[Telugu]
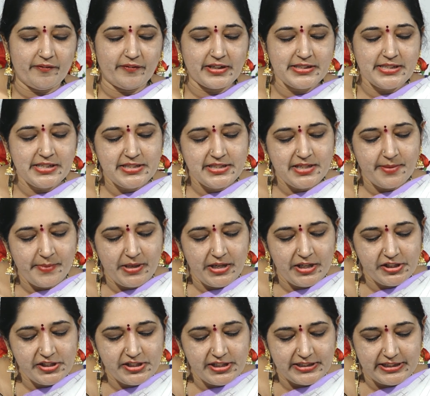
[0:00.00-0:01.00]
వశిష్ఠ
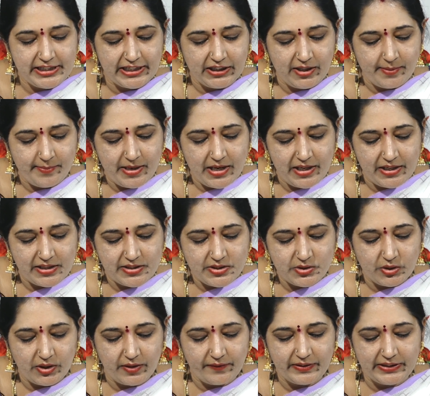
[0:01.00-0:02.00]
మహర్షి జనక
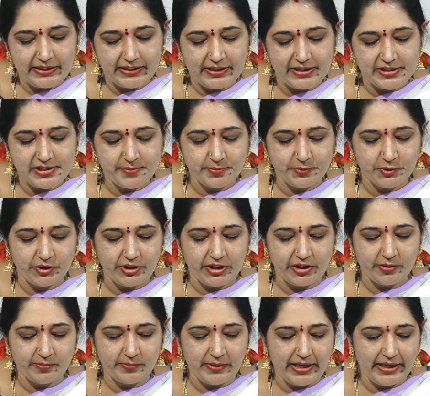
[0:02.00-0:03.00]
మహారాజుతో ఈ విధంగా
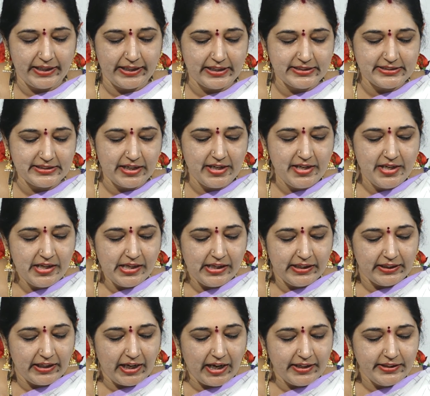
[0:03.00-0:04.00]
చెప్తున్నాడు మహారాజా
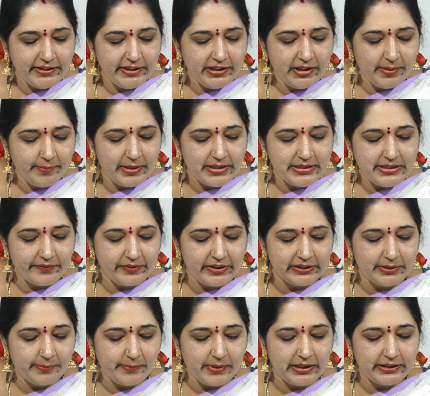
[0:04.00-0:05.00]
కార్తీక మాస
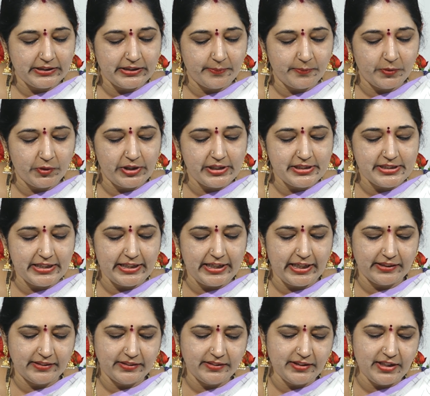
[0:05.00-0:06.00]
వ్రతమాత్యం గురించి
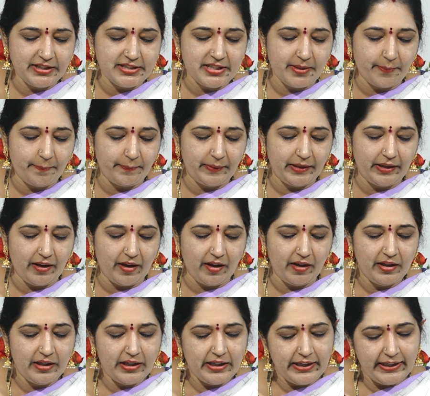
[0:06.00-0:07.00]
ఎంత చెప్పినా
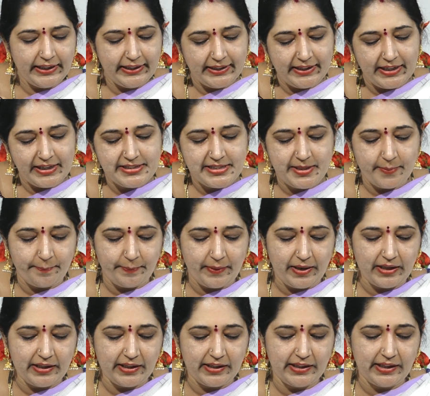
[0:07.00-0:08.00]
ఇంకా
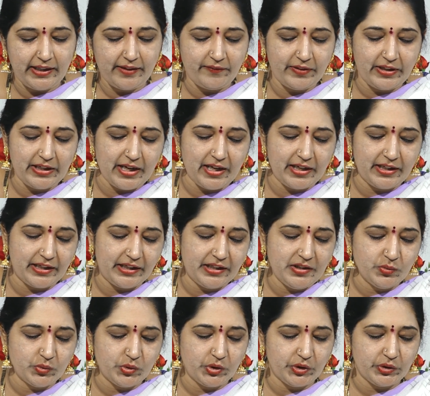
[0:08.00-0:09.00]
చెప్పాలని వినాలని
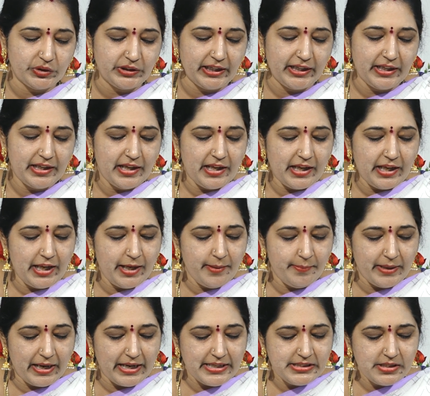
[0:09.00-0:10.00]
ఉంటుంది ఈ
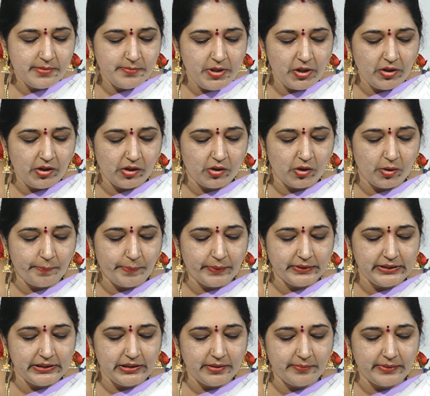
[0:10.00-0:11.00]
మాసం యొక్క
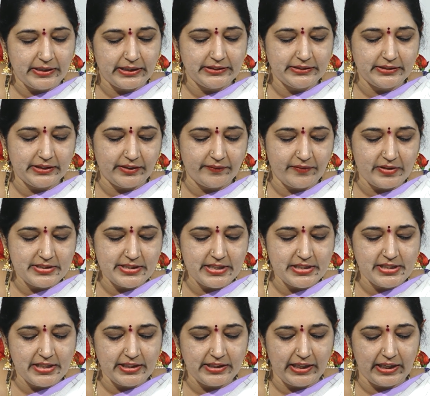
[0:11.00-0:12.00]
గొప్పదనం అంతటి
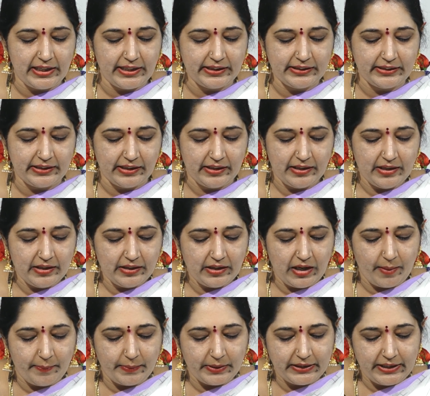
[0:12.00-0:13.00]
విశేషం కలిగింది
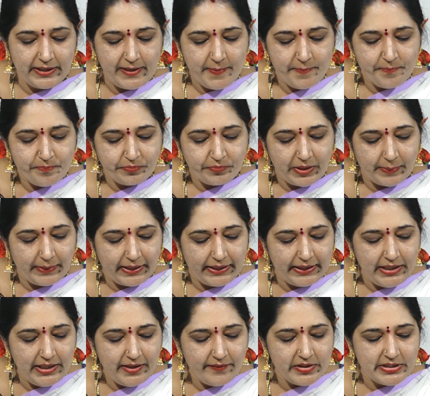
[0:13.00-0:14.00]
కాబట్టి
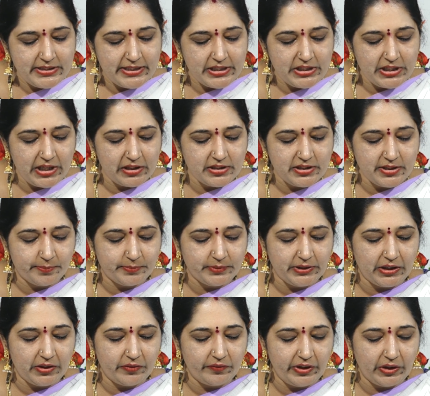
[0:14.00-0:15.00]
మరిన్ని విశేషాలు
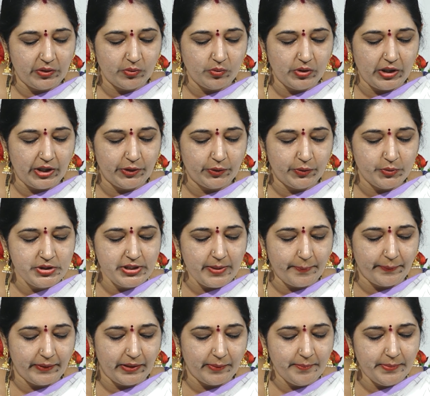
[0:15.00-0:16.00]
చెప్తాను విను అంటూ
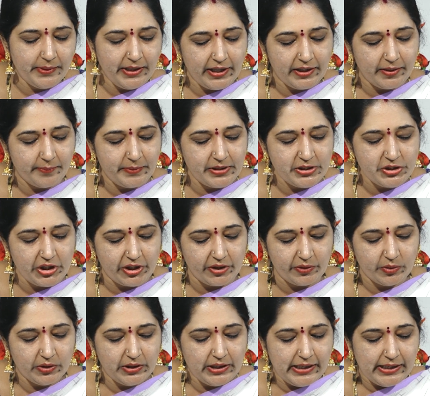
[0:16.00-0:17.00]
చెప్పడం
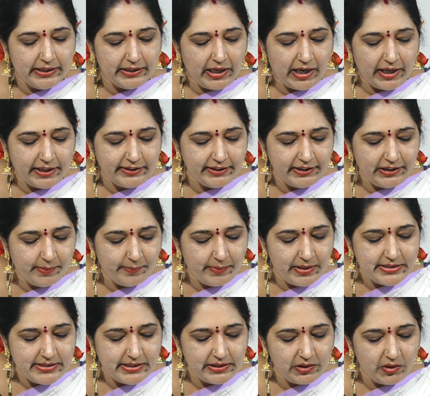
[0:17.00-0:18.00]
ప్రారంభించాడు కార్తీక
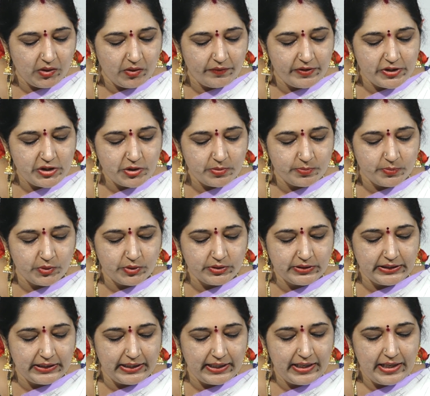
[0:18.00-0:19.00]
మాసంలో
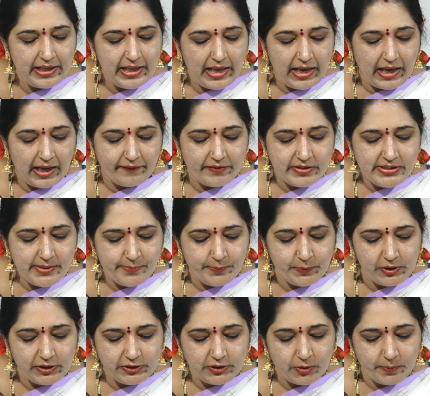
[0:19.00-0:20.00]
విష్ణుమూర్తిని
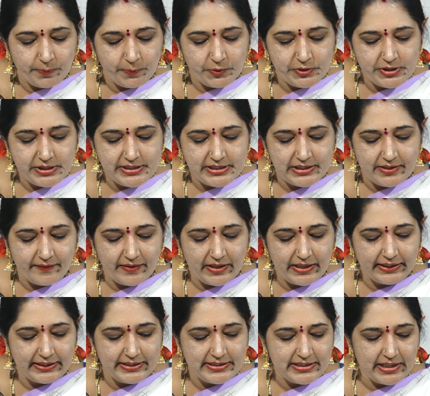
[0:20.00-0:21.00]
అవిసెపూలతో పూజించిన
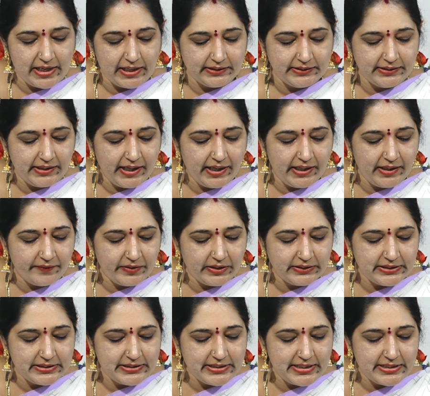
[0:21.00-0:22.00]
వారికి చాంద్రాయణ
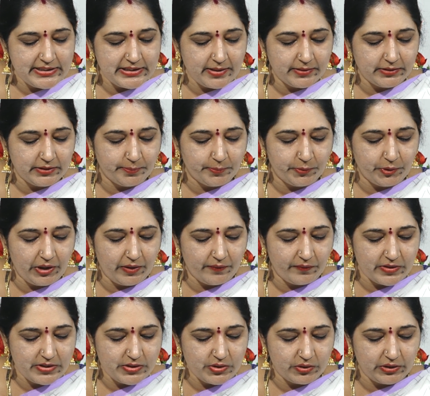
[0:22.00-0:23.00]
వ్రతం చేసినంత పుణ్యం
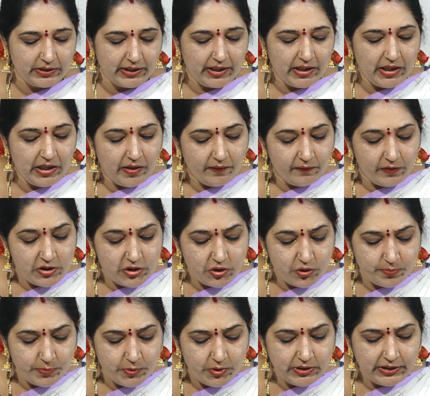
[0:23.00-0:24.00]
వస్తుంది
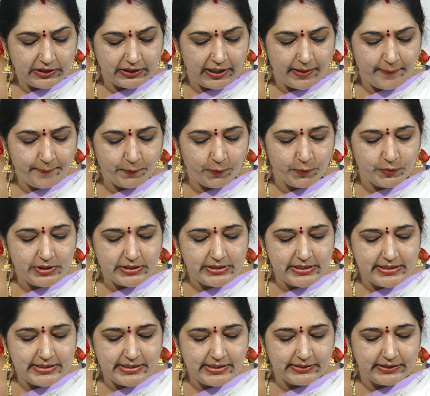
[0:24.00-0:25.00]
విష్ణుమూర్తికి పూజ
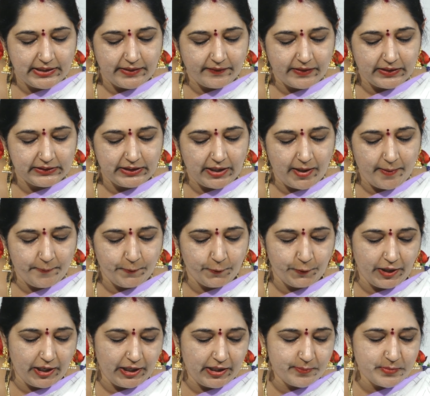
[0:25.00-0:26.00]
చేసిన తర్వాత
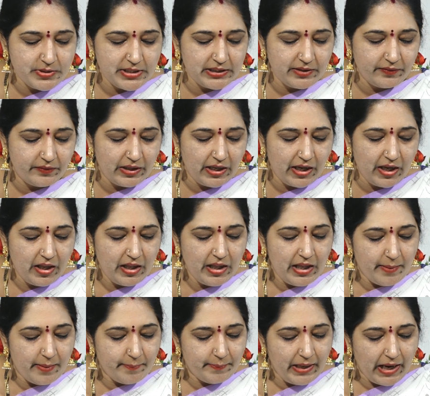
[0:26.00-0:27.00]
పురాణం చదివినా
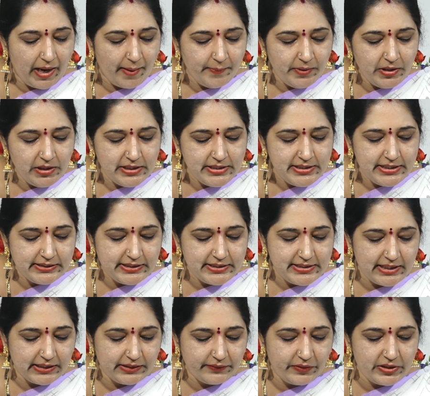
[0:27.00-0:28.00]
బ్రాహ్మణుల చేత
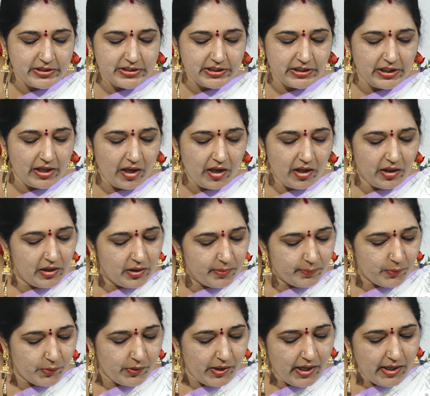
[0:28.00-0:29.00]
చదివించినా
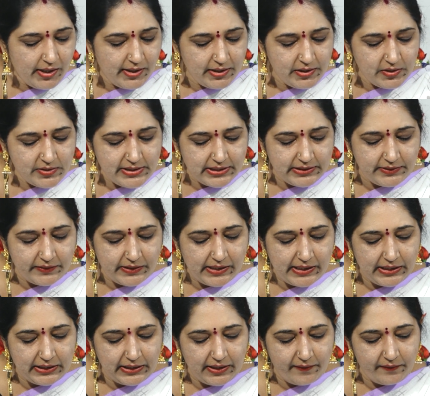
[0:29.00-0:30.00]
పురాణాలు
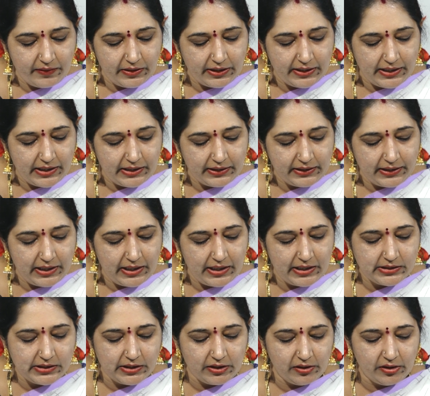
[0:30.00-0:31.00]
చదవడానికి వినడానికి
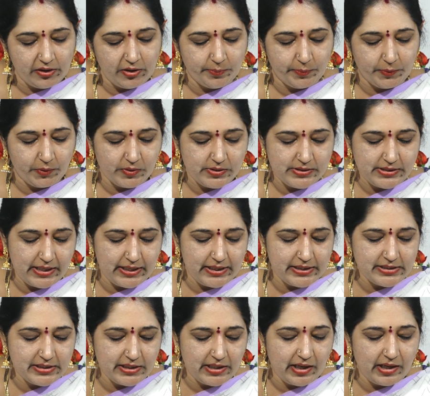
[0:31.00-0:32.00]
ఇతరులను
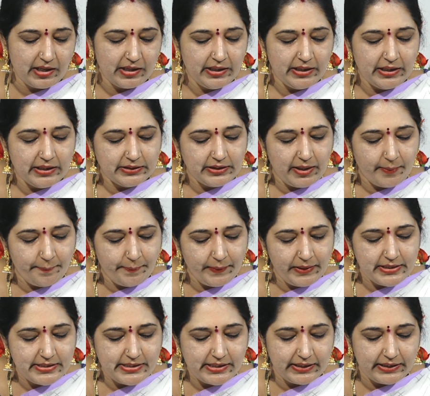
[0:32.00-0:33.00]
ప్రోత్సహించినా
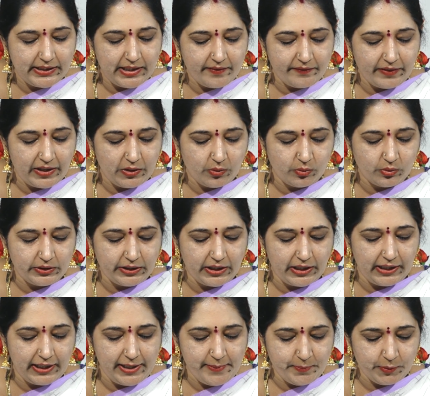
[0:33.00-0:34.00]
తప్పనిసరిగా
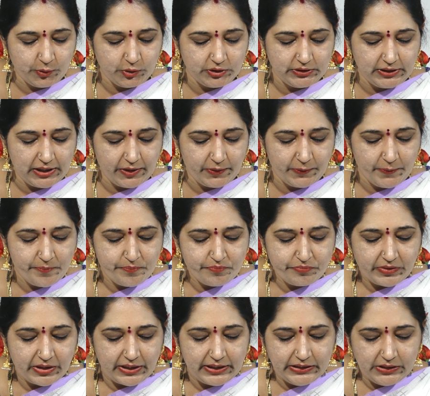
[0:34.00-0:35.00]
వైకుంఠాన్ని పొందుతారు
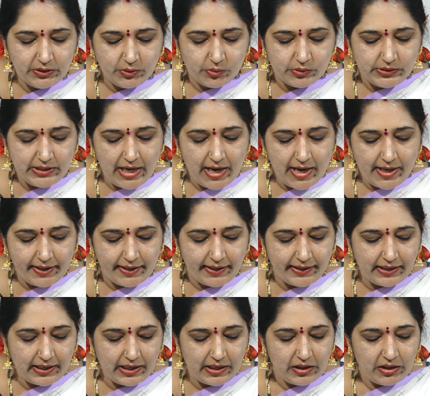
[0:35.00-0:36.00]
ఇందుకు
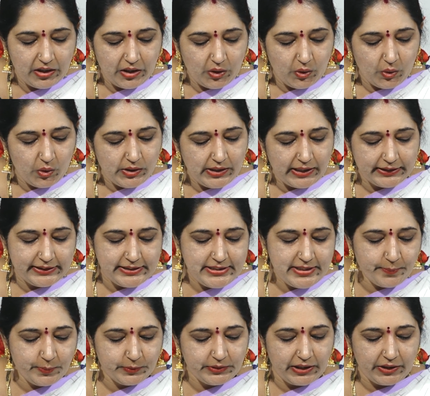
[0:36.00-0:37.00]
ఉదాహరణగా ఓ కథ
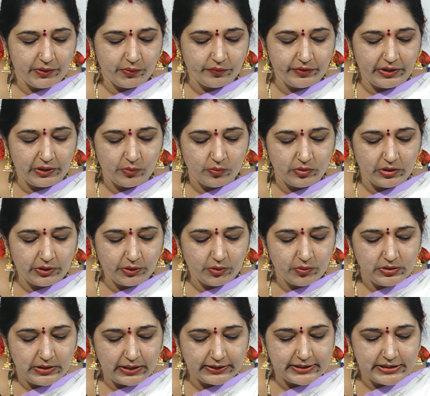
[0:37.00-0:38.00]
చెబుతాను విను అంటూ
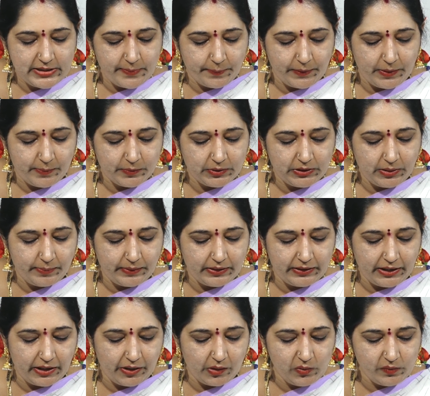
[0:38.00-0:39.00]
కథ చెప్పడం
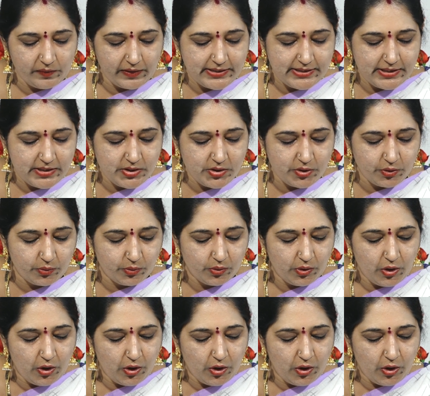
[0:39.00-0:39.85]
మొదలుపెట్టాడు వశిష్ఠుడు